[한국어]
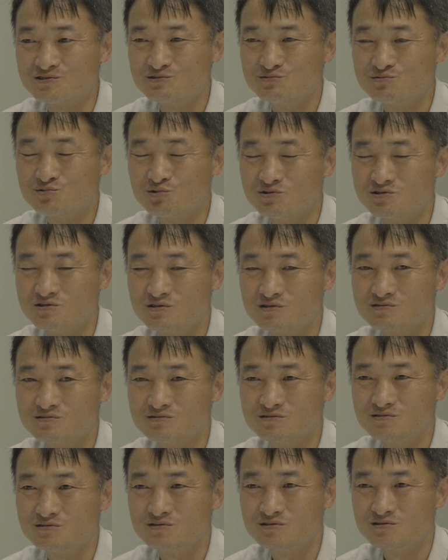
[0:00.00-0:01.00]
그 더
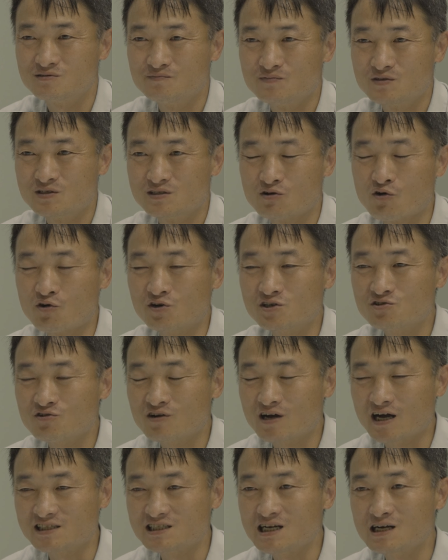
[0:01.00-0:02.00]
이상
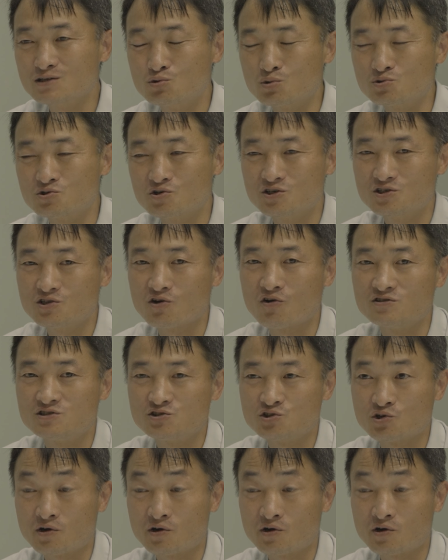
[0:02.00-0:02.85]
거기서 가장 도성이 더,